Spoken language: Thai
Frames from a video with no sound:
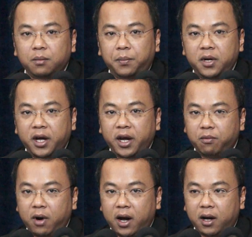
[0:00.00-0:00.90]
เพื่อเห็น
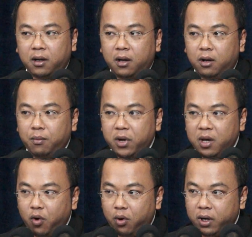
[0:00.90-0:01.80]
ว่ามี
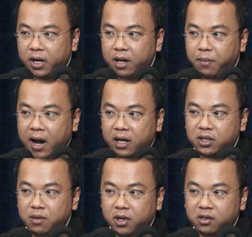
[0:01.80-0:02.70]
บุคคลใดบ้าง
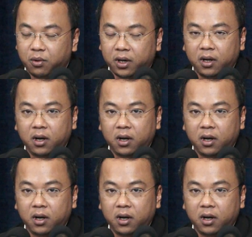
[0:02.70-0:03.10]
ที่มีส่วน